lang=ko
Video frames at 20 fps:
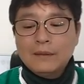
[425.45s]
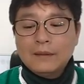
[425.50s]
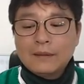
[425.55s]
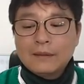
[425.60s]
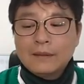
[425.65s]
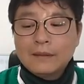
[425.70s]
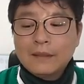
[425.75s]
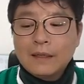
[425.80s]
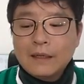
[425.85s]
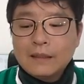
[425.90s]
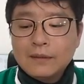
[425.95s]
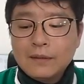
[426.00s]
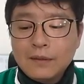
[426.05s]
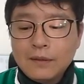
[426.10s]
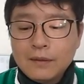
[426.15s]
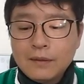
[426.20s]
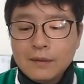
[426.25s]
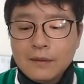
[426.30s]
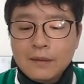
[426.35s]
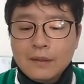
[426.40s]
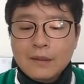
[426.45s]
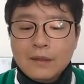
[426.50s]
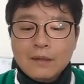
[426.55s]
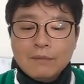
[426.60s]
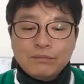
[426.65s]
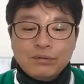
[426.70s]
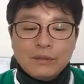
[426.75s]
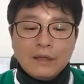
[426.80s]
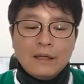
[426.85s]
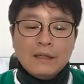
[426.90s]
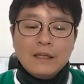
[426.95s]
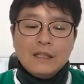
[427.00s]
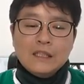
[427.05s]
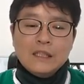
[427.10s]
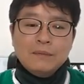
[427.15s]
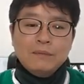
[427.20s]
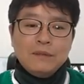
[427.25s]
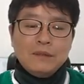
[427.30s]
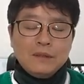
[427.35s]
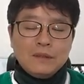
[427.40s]
그렇게 해서
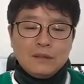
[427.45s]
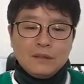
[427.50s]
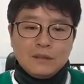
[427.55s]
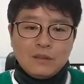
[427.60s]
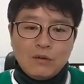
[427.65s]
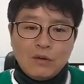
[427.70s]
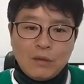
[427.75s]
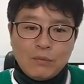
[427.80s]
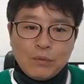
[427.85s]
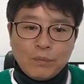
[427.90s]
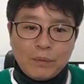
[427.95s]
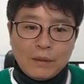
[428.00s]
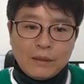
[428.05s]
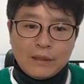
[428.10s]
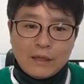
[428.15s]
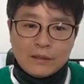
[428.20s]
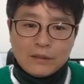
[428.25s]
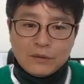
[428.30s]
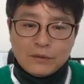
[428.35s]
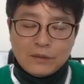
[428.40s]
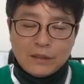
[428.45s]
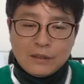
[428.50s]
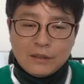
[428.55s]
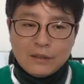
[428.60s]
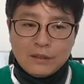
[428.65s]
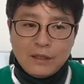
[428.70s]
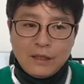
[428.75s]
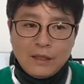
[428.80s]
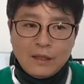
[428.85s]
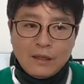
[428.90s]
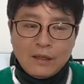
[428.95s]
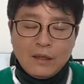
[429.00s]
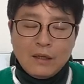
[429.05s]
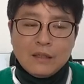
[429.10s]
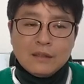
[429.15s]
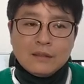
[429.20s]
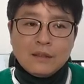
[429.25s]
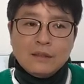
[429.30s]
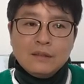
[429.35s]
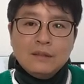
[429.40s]
불안하시면 그렇게 외목발을 하셔도 되는데,
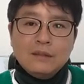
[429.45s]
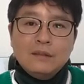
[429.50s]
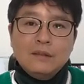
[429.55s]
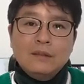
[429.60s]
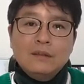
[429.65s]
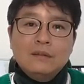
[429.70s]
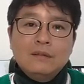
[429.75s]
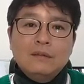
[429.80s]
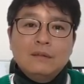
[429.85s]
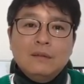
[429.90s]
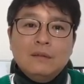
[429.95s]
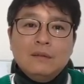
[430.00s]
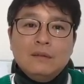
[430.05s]
사실은